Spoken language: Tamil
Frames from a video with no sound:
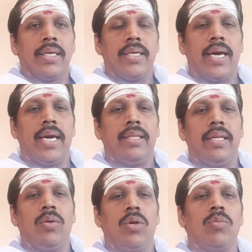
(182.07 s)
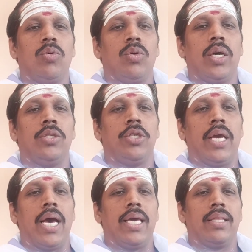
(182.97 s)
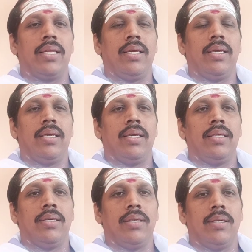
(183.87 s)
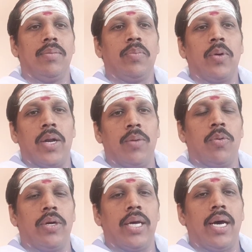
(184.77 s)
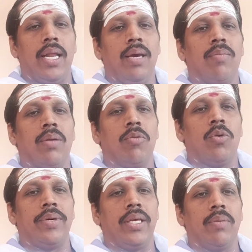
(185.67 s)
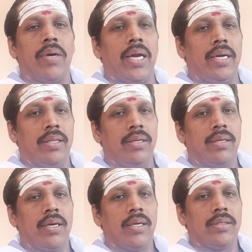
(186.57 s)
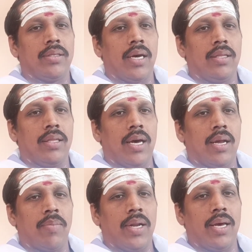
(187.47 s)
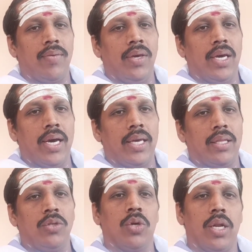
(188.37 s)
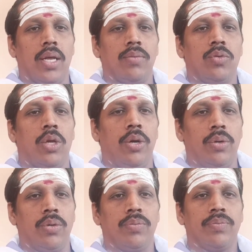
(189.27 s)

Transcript: காயத்ரி ஒரு மூணு அஞ்சு காயத்ரி இது பூனல் போட்டாலே பிரம்மோபதேசம் ஆகிடுது சாத் நார்மலாகவே காயத்ரி சொல்லலாம் சொல்லிடுங்க